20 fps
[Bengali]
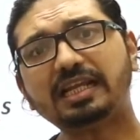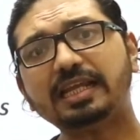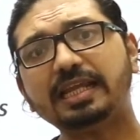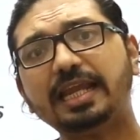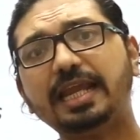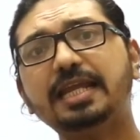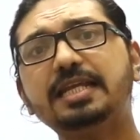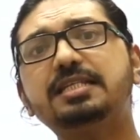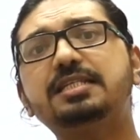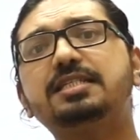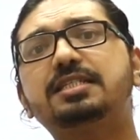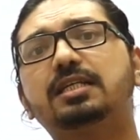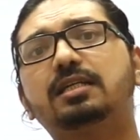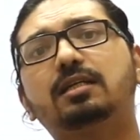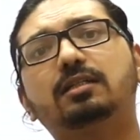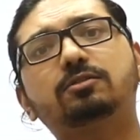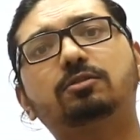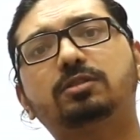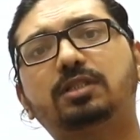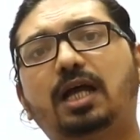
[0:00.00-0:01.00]
এই টিচাররা
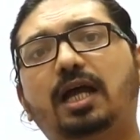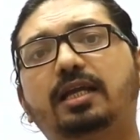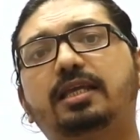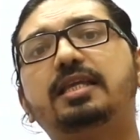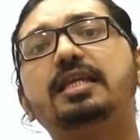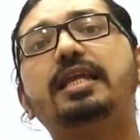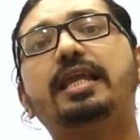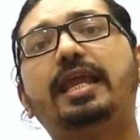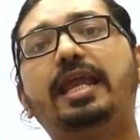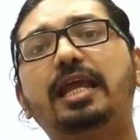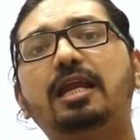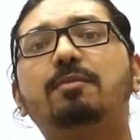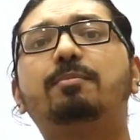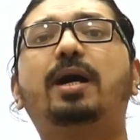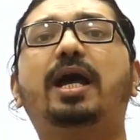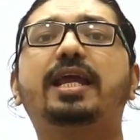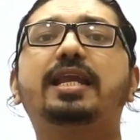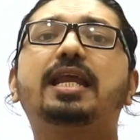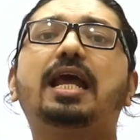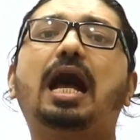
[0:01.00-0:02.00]
তো থাকি এর
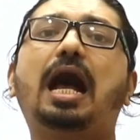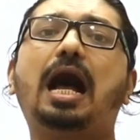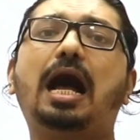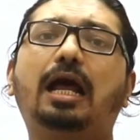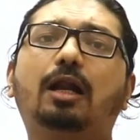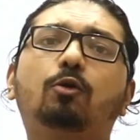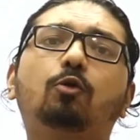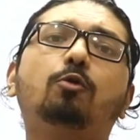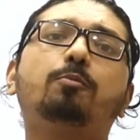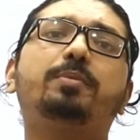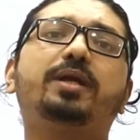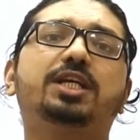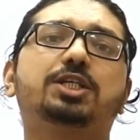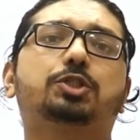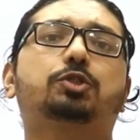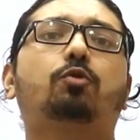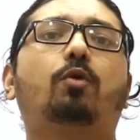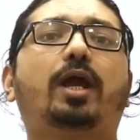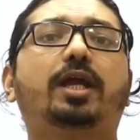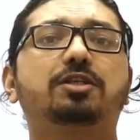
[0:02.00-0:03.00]
বাইরে আরও বেশ
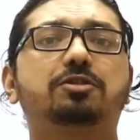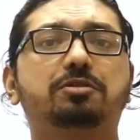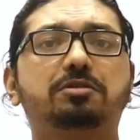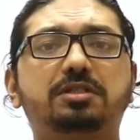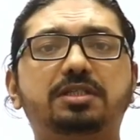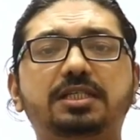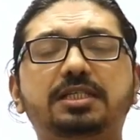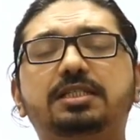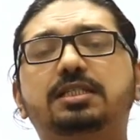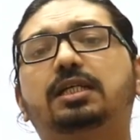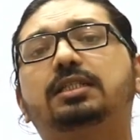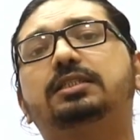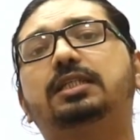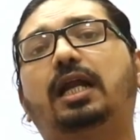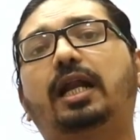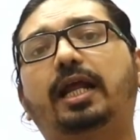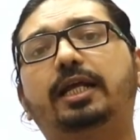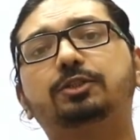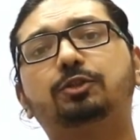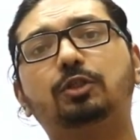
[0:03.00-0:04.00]
কয়েকজন টিচার
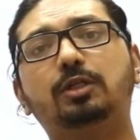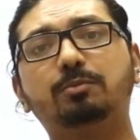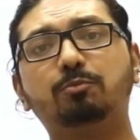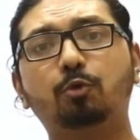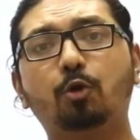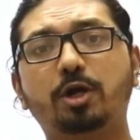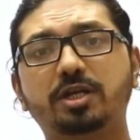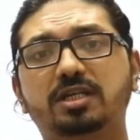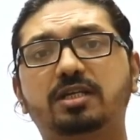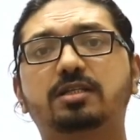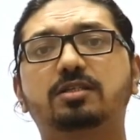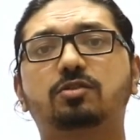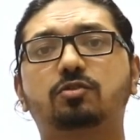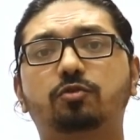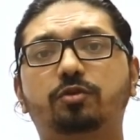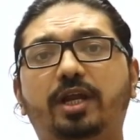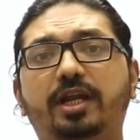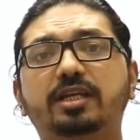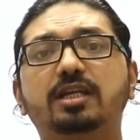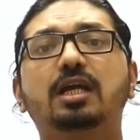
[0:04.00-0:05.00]
যারা অ্যাকচুয়ালি বুয়েটের
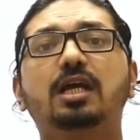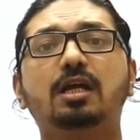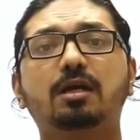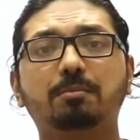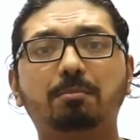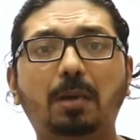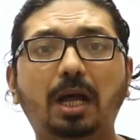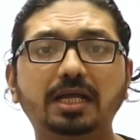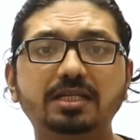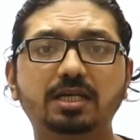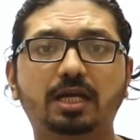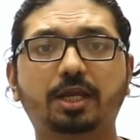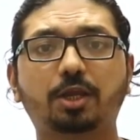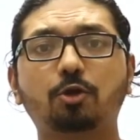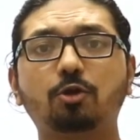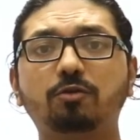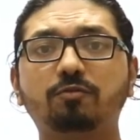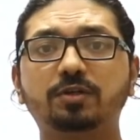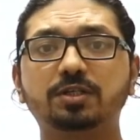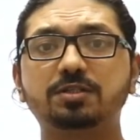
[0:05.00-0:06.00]
স্টুডেন্ট বা ঝাঁকি
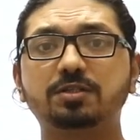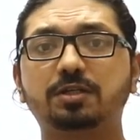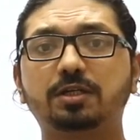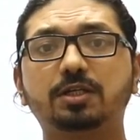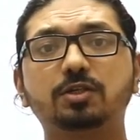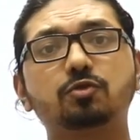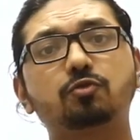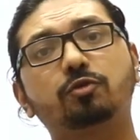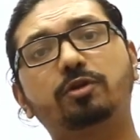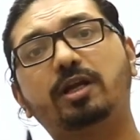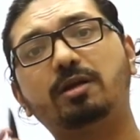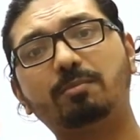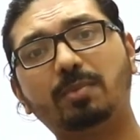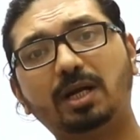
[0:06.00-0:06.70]
ইউনিভার্সিটির স্টুডেন্ট বা